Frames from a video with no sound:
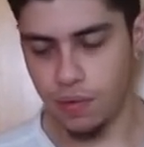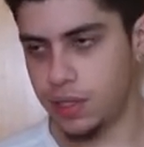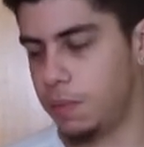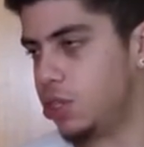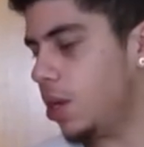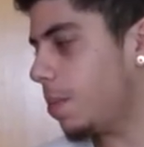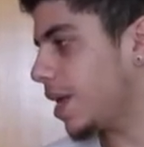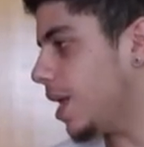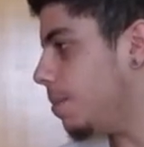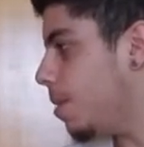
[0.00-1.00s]
Você pediria para
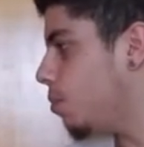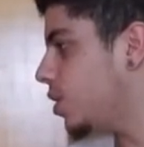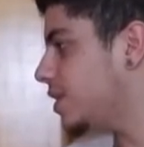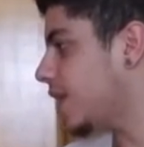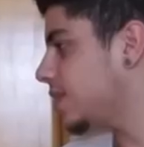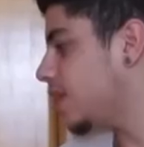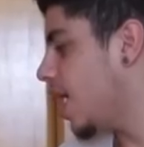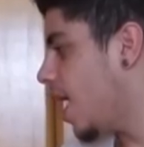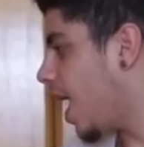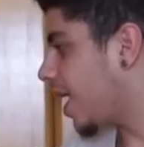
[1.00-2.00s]
que ele memorizasse
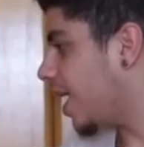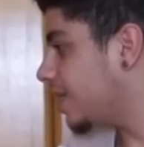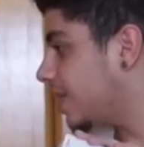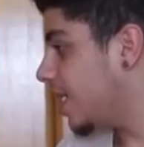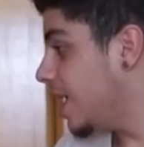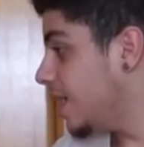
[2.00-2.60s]
a carta,